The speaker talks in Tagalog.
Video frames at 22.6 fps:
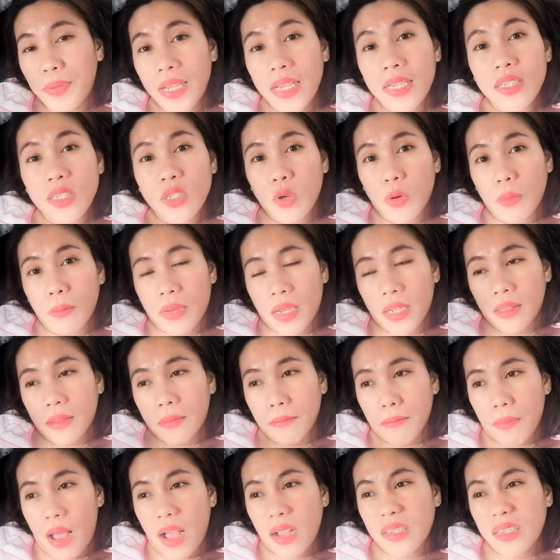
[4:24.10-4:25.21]
please comment
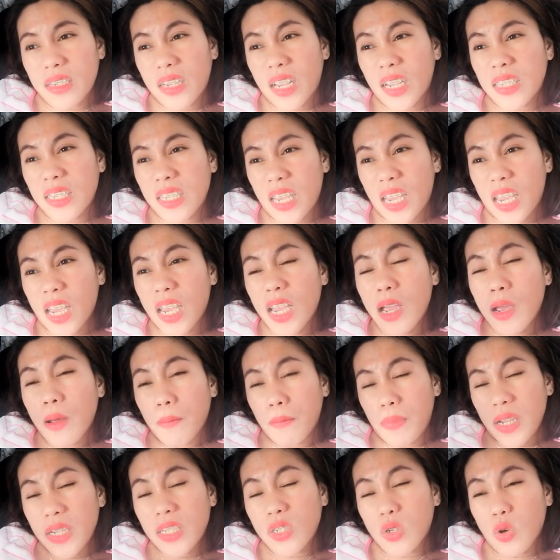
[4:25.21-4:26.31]
box kasi
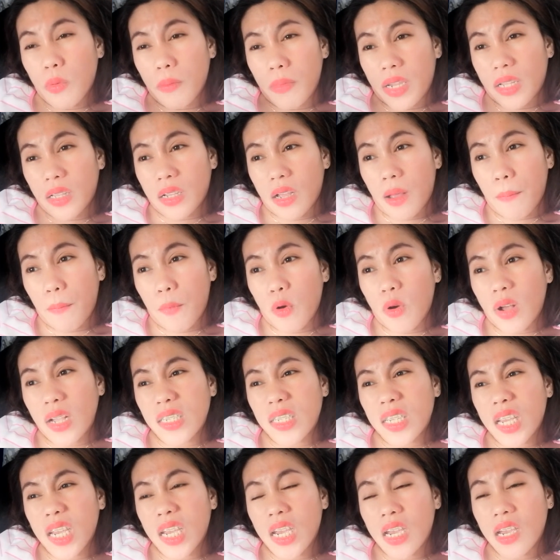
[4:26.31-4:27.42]
please comment ka po
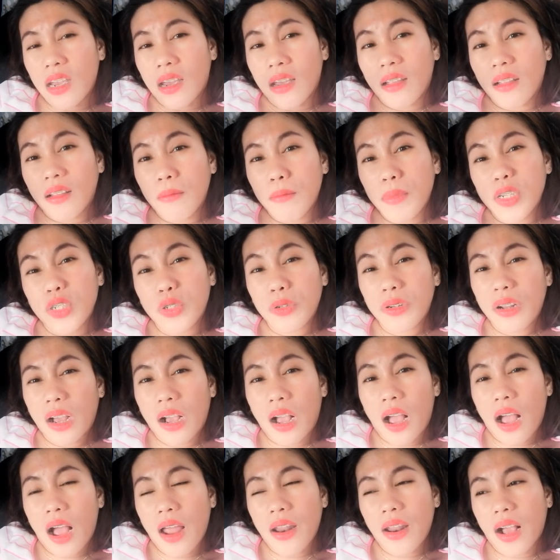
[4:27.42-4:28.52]
kasi medyo
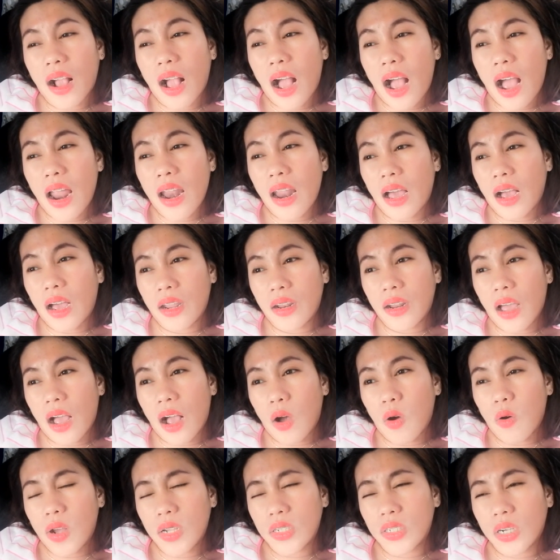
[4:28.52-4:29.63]
nag, nag-aalangan na
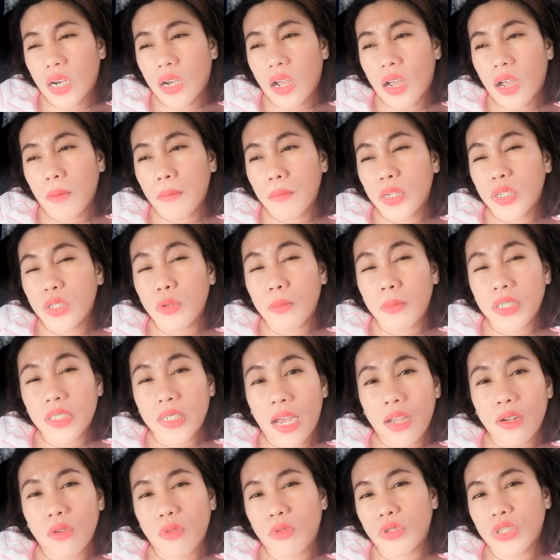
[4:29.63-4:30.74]
ako at saka medyo
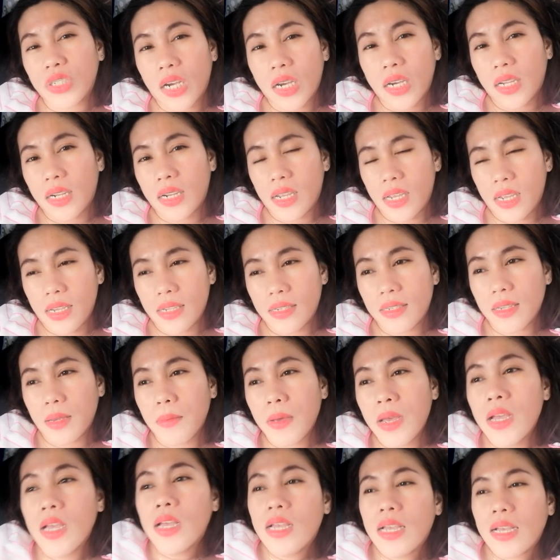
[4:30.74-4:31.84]
masyado ko siyang iniisip
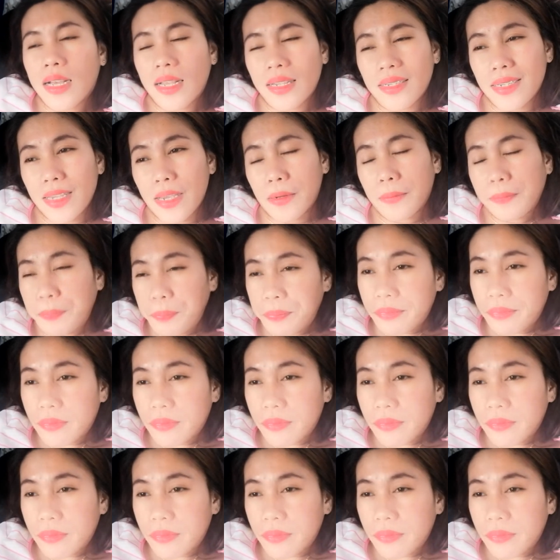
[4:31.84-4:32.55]
kasi